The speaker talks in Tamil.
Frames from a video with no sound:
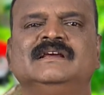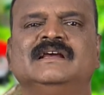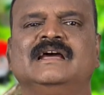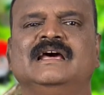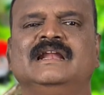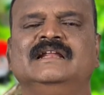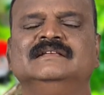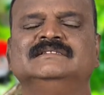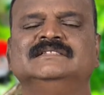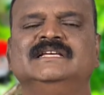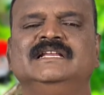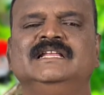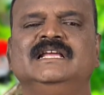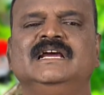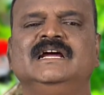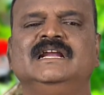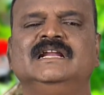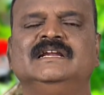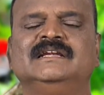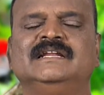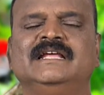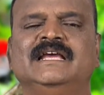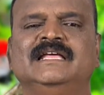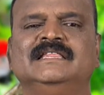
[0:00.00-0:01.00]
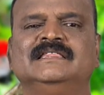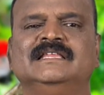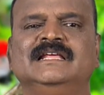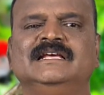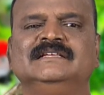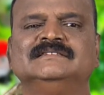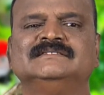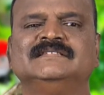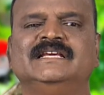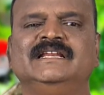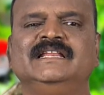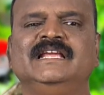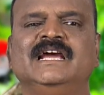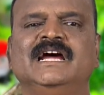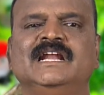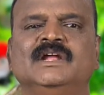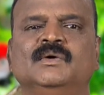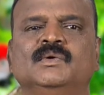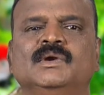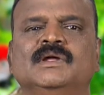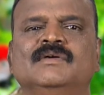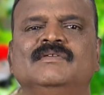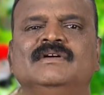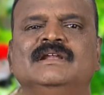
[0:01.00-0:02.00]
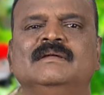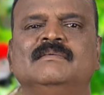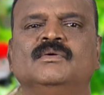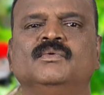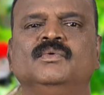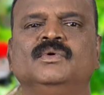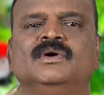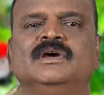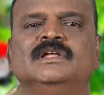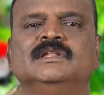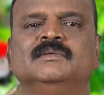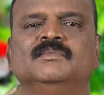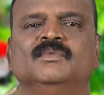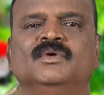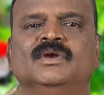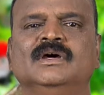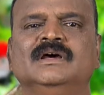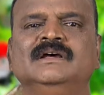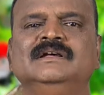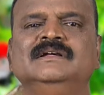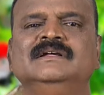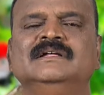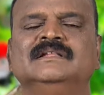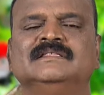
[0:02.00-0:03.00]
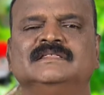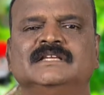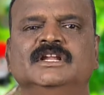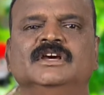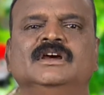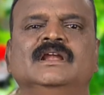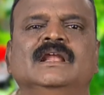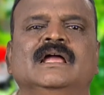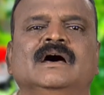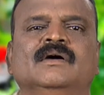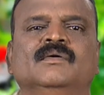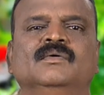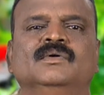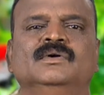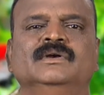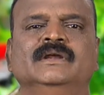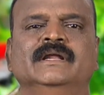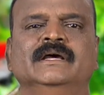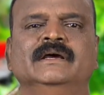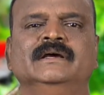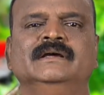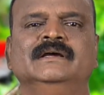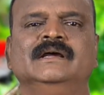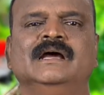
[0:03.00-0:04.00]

கர சரியான டயத்தில் சரியான உணவை நம்ம கொடுக்கறது மூலம் தடுக்கலாம் ஒன்று